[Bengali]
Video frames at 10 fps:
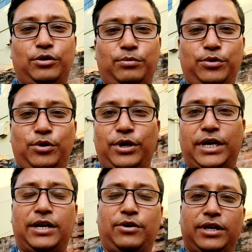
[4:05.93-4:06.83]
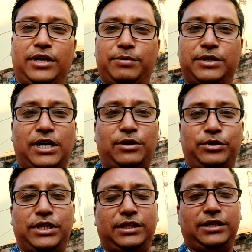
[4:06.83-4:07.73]
তবুও এখানে অনেকেই বেশ
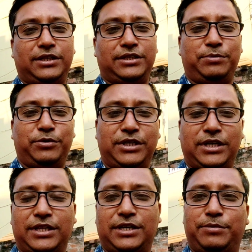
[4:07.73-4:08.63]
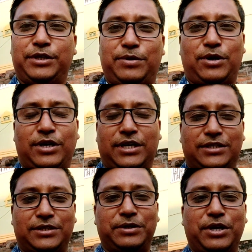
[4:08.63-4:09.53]
ঠাকুর দেখতে এসেছে এবং সেটা দেখে বেশ ভালো
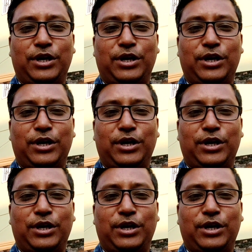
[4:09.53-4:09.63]
লাগছে